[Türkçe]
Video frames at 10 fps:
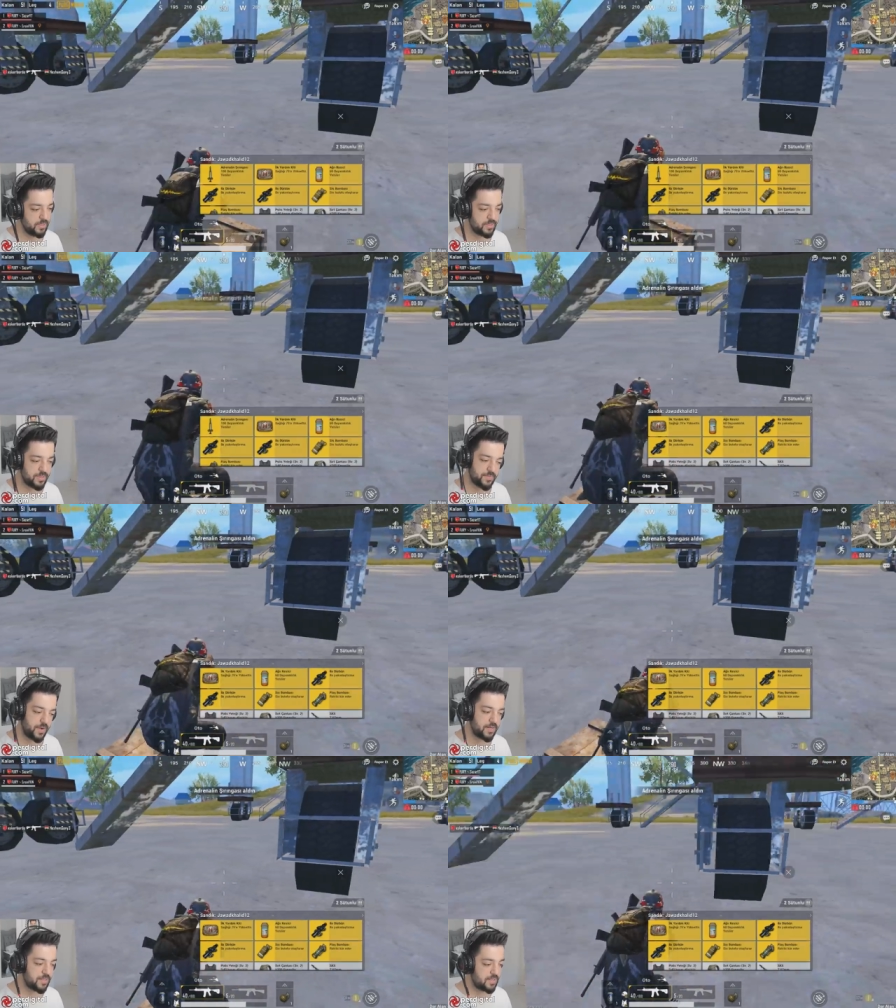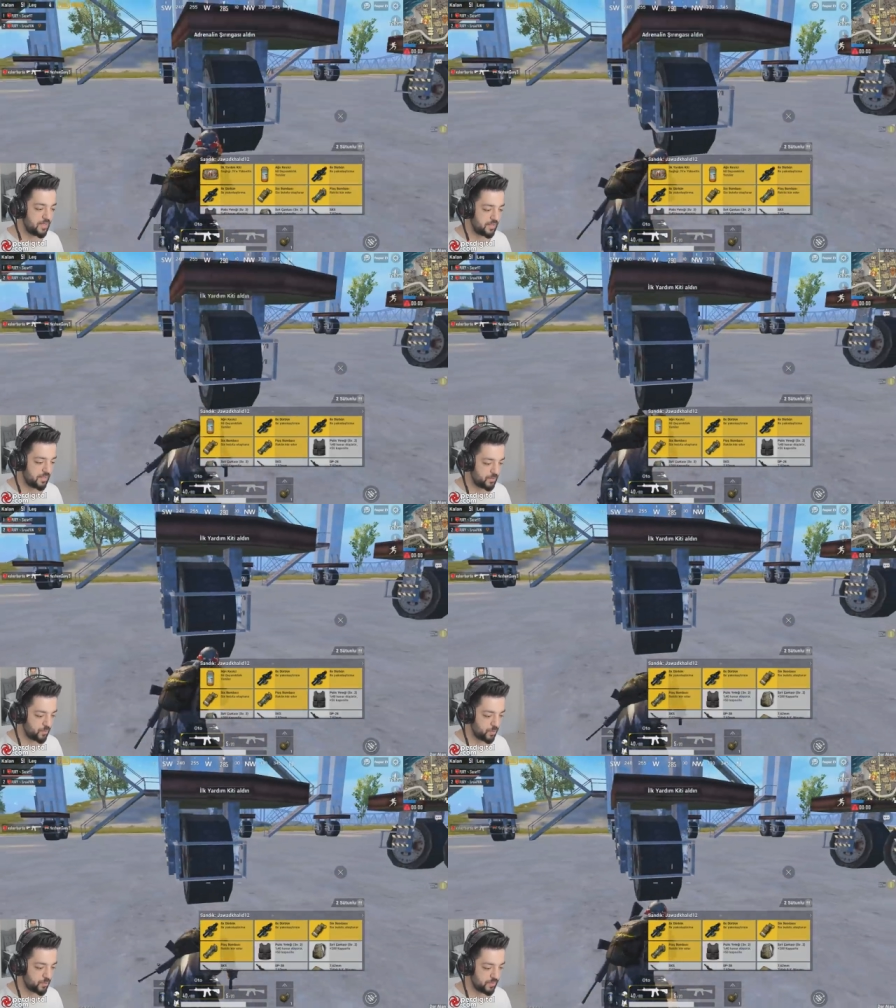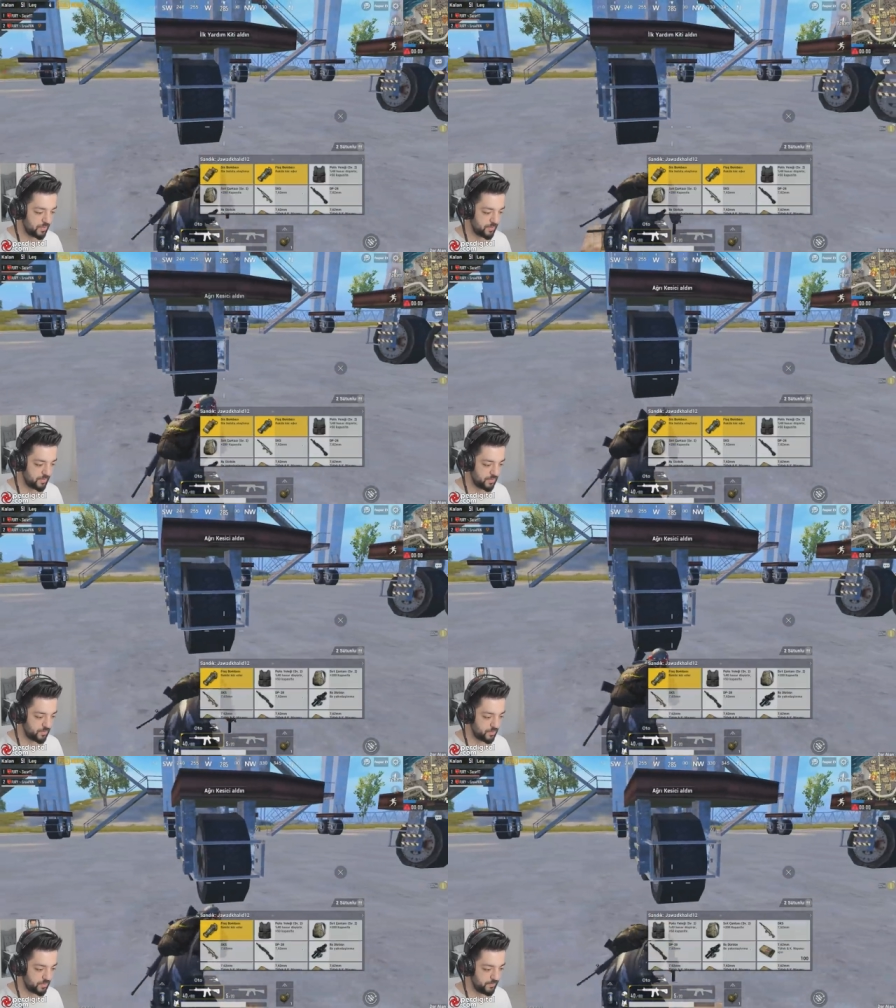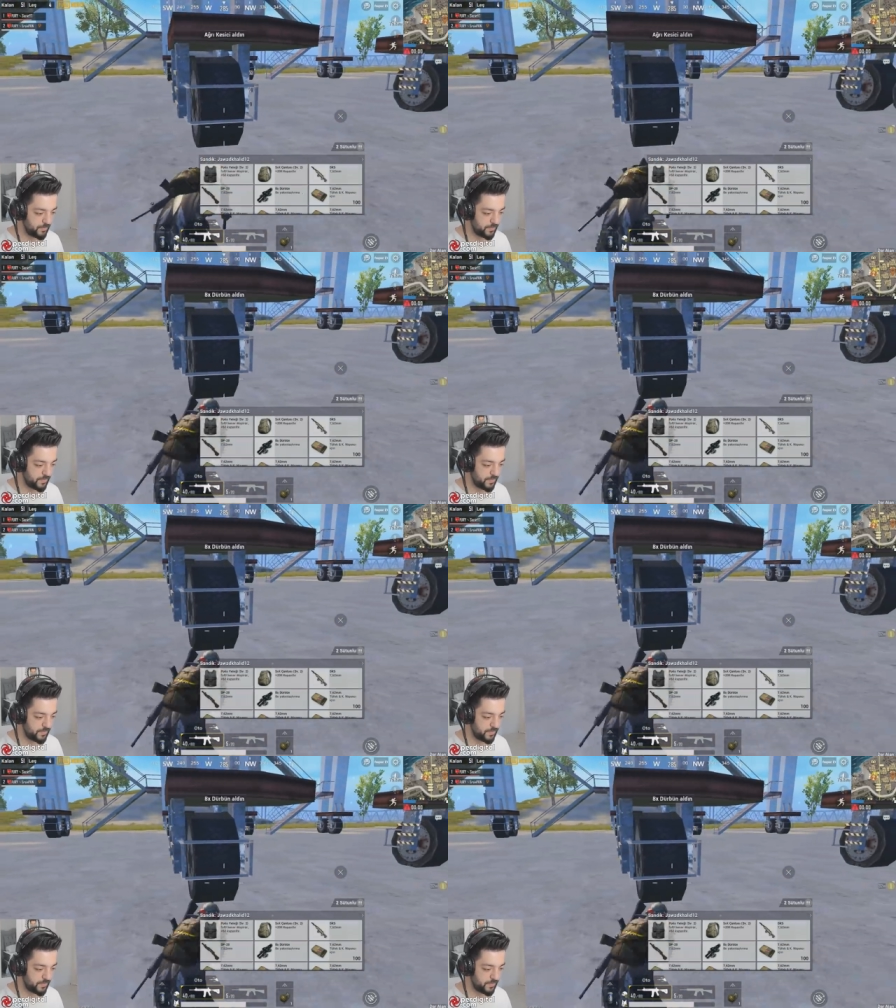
Siz farklı silahlar görün diye ben yapıyorum.